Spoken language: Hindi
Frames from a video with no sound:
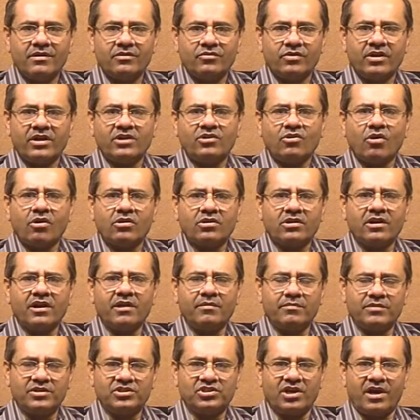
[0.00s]
तो एक डॉक्टर
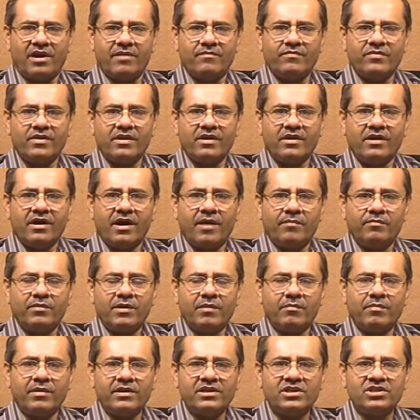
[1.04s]
हमेशा अपने
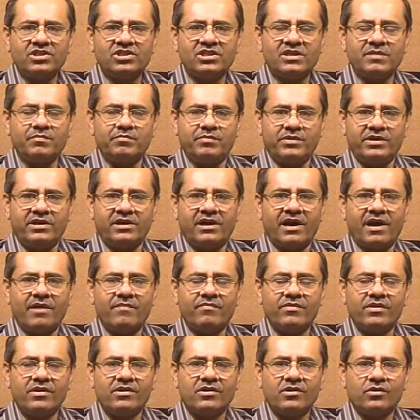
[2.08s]
मरीज की पीड़ा
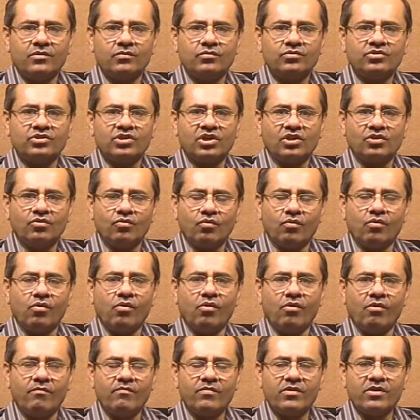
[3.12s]
उसके
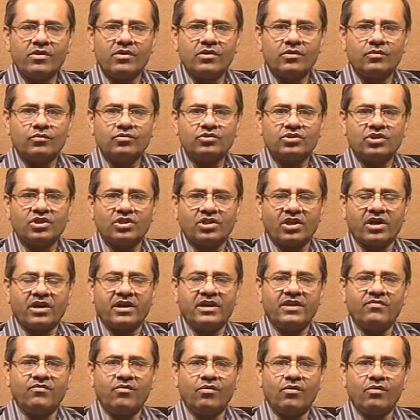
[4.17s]
दुखों उसकी
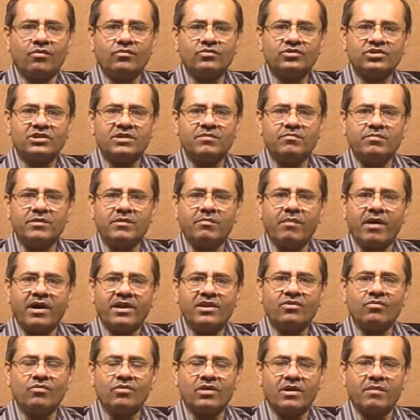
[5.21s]
तकलीफ़ों उसकी
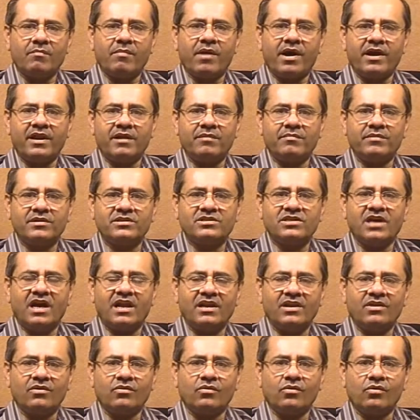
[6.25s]
बीमारियों के बारे में
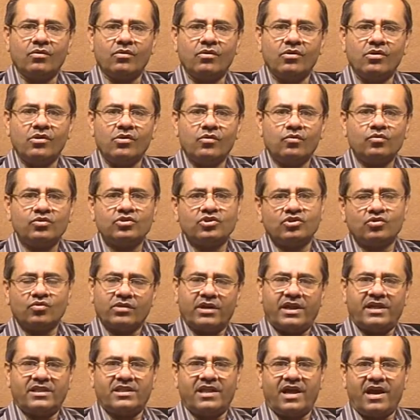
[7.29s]
जानने को उत्सुक
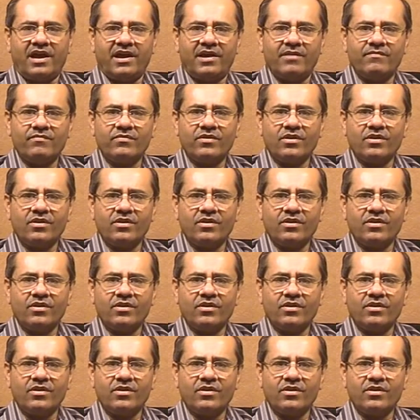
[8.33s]
रहता है